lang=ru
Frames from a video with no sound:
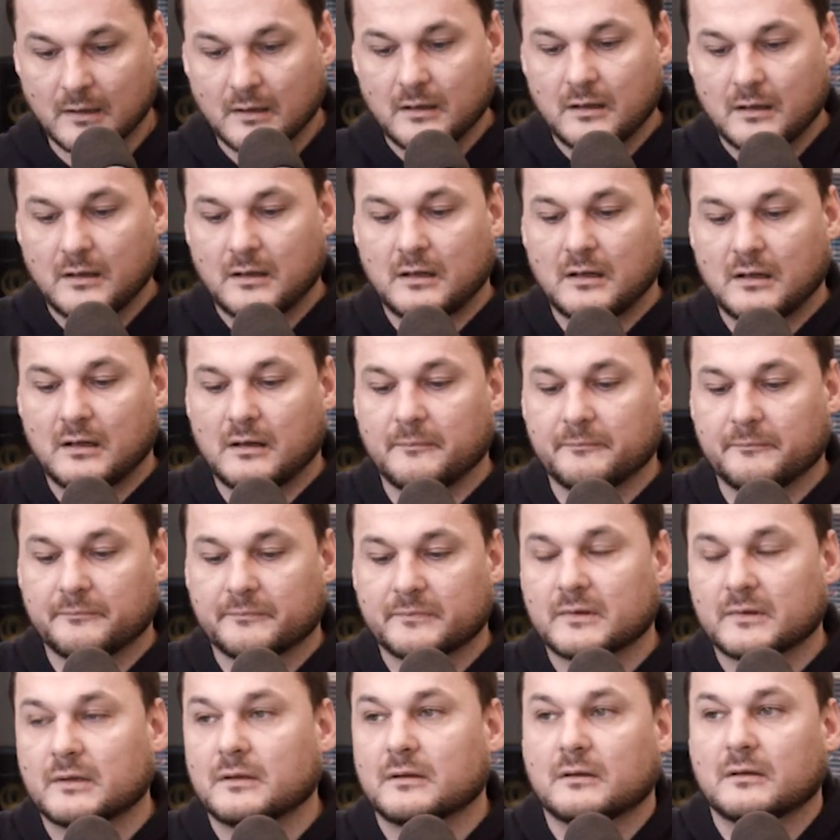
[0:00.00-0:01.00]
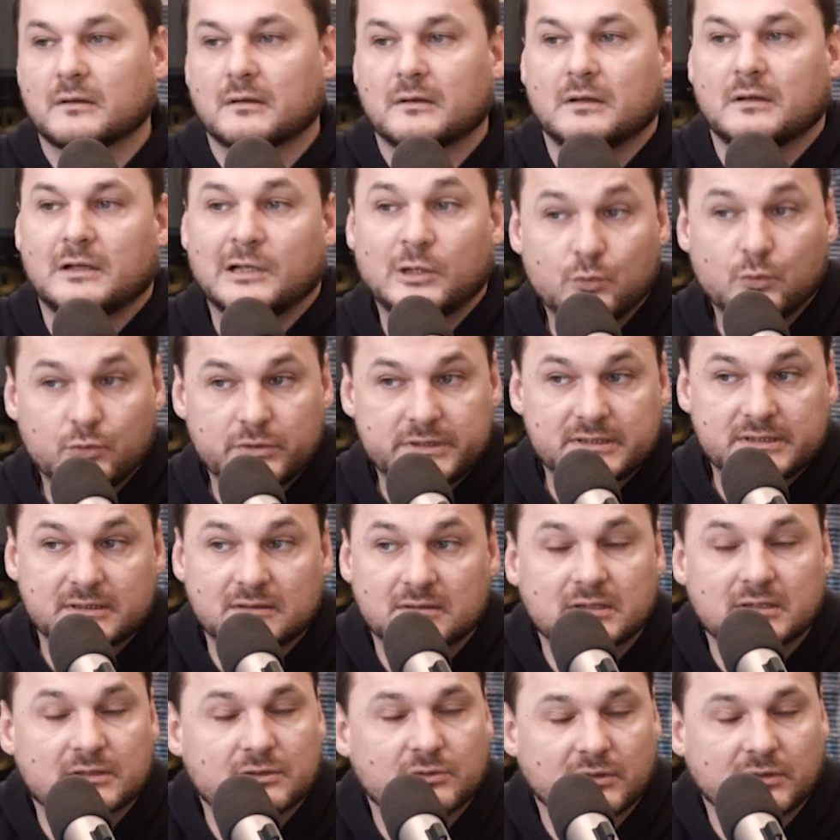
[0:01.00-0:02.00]
А, люди,
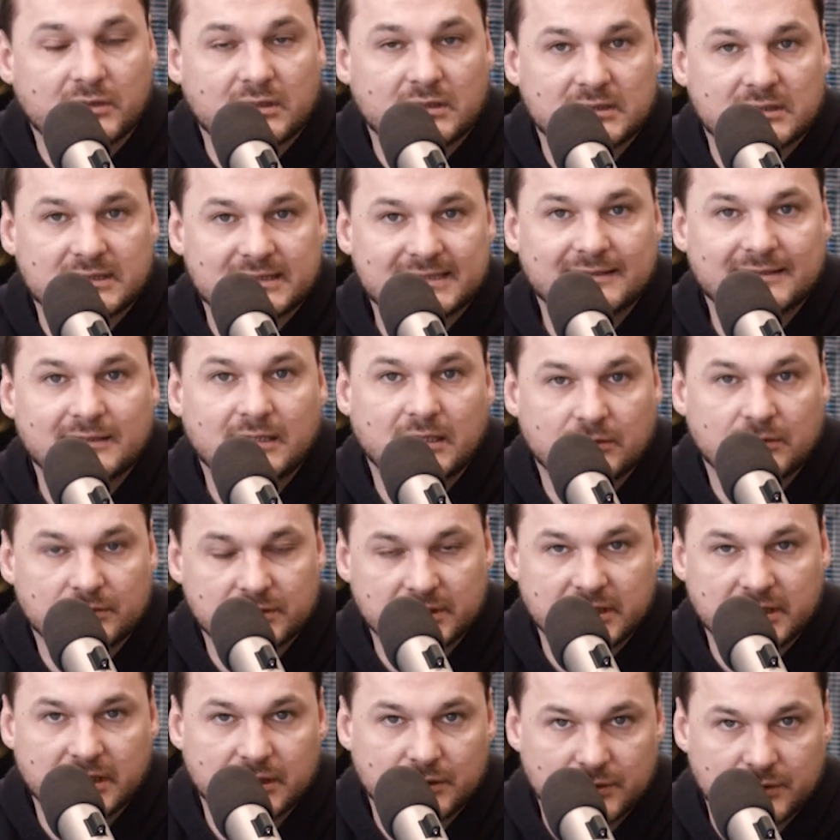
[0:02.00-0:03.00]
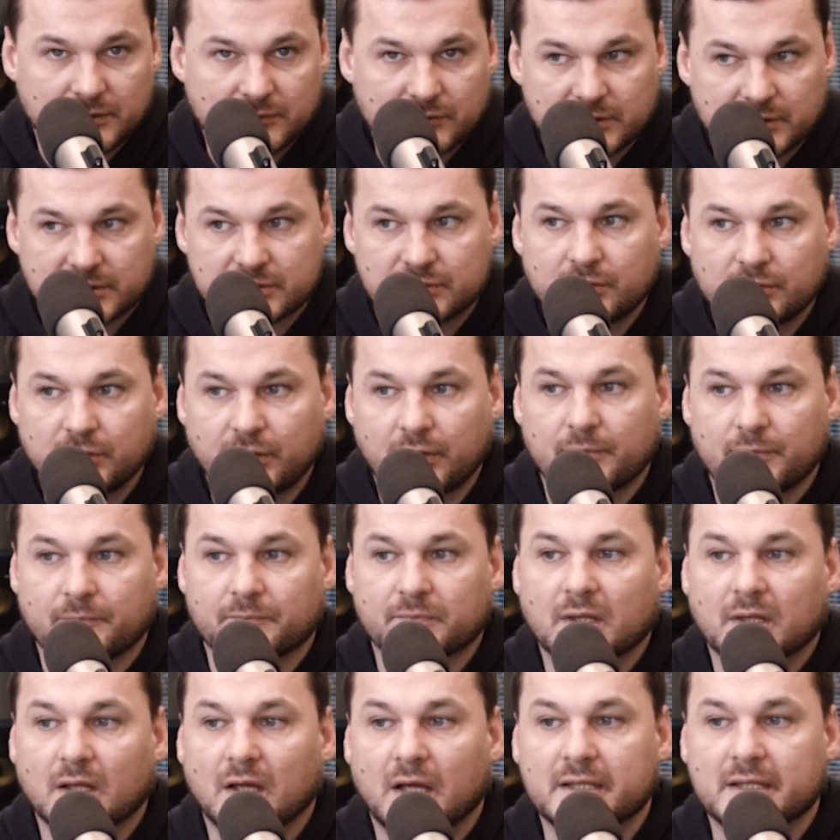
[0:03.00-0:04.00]
которые ссылаются на эту его историю,
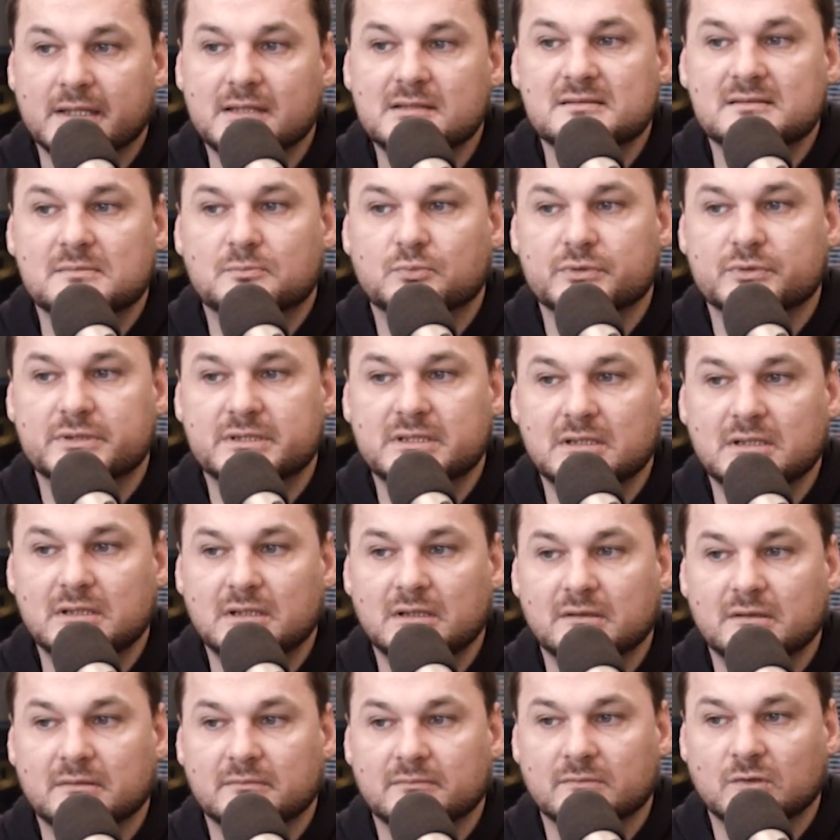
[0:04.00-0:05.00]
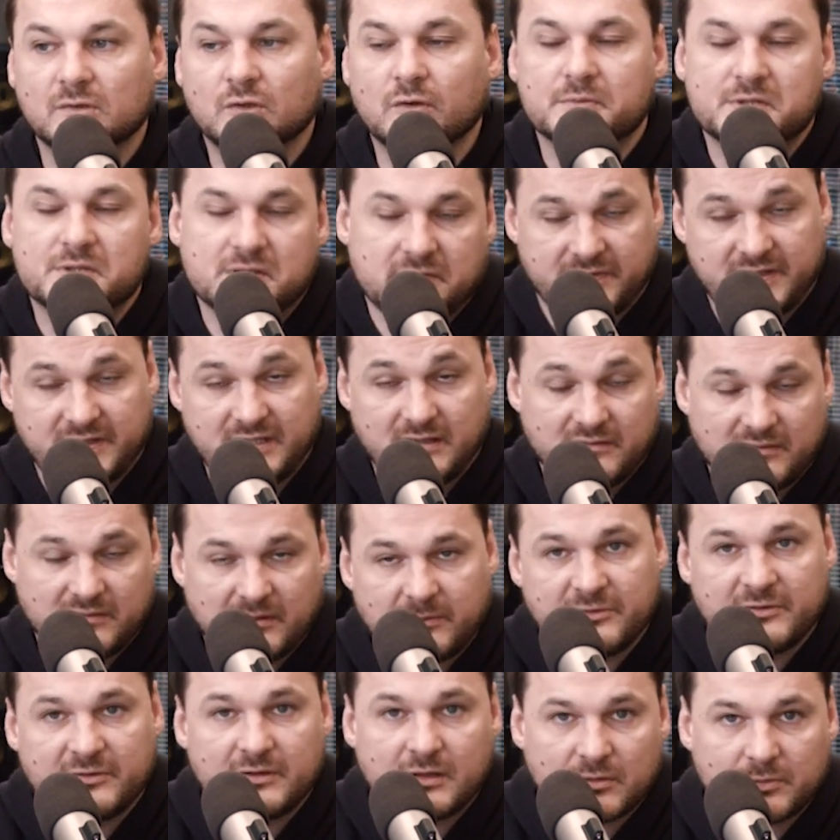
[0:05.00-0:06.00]
они запустили, ну вообще все
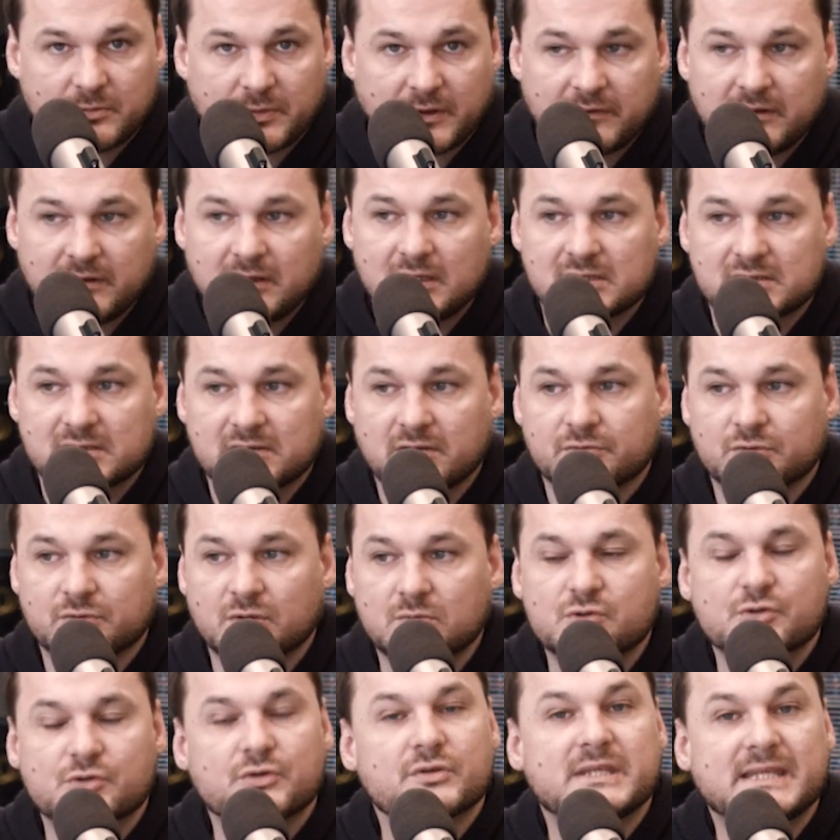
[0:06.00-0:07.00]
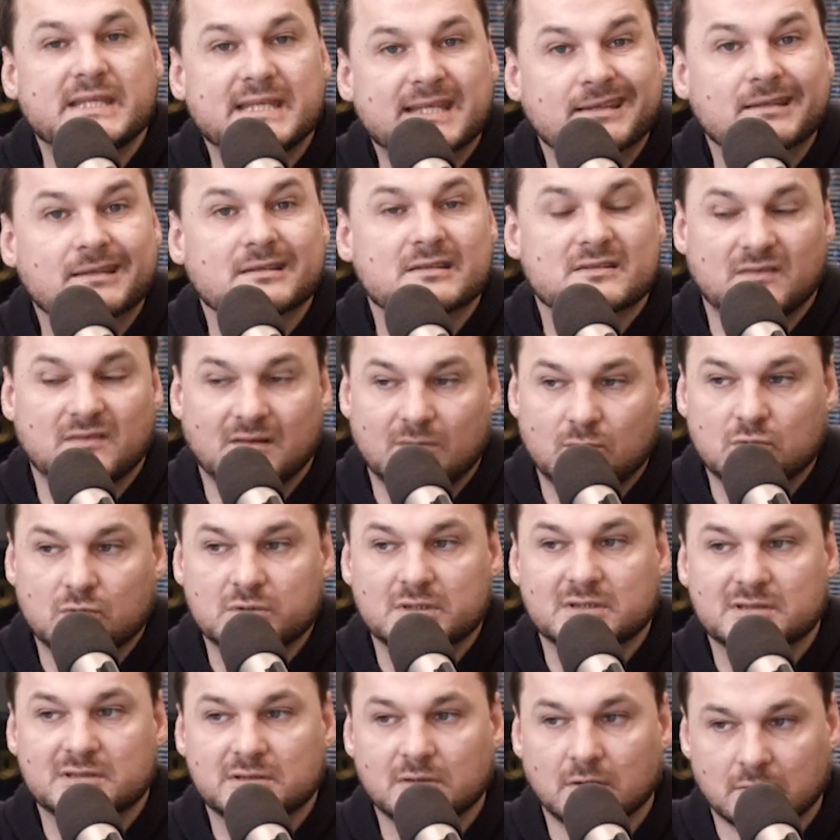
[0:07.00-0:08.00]
обвиняют правительство в том, что нет
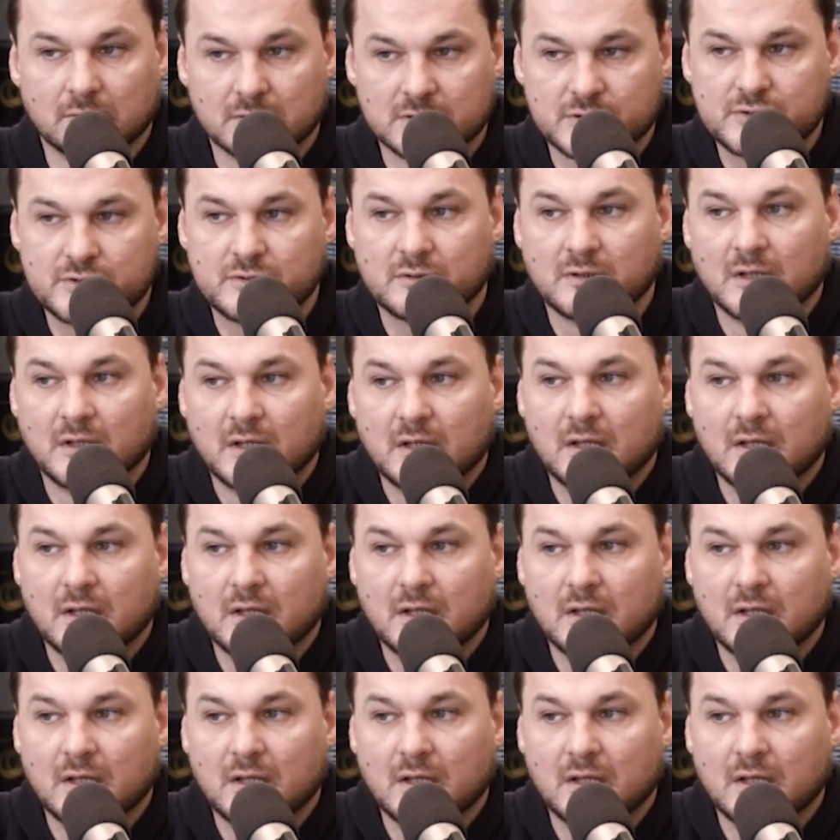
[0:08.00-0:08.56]
свободы слова, что